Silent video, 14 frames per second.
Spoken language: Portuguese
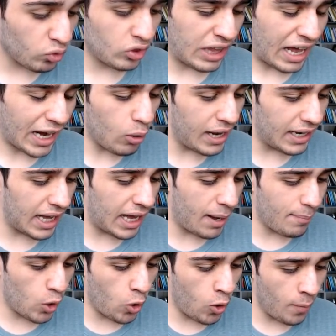Taca o
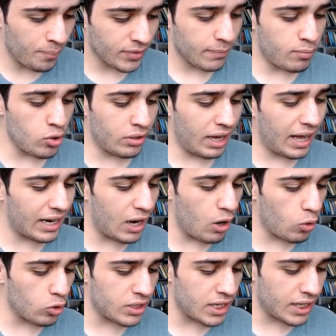relâmpago pro cara não
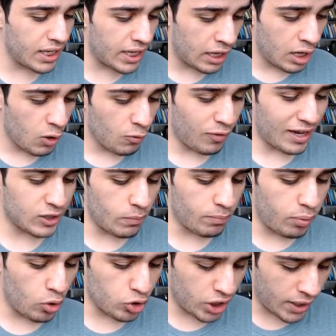conseguir fazer um
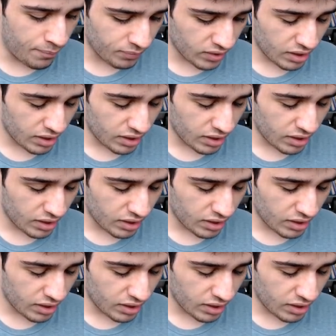push